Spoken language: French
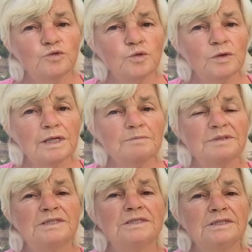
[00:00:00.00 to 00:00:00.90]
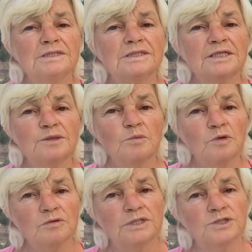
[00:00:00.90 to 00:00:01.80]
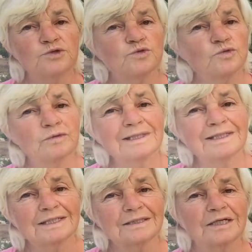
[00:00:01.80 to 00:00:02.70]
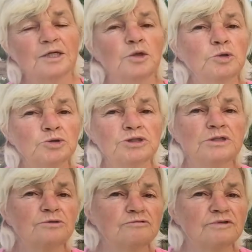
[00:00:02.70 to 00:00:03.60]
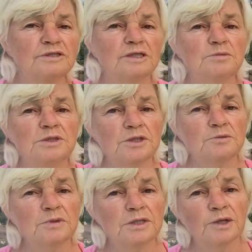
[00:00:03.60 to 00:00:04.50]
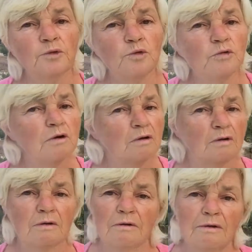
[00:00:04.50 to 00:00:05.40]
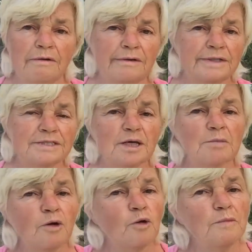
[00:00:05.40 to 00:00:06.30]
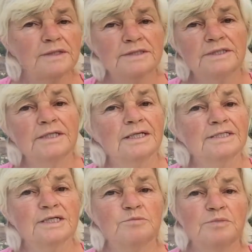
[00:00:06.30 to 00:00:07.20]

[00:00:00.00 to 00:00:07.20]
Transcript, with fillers: tous les petits aliments qui sont très très gorgés de vitamines et de minéraux, euh, les herbes aromatiques, les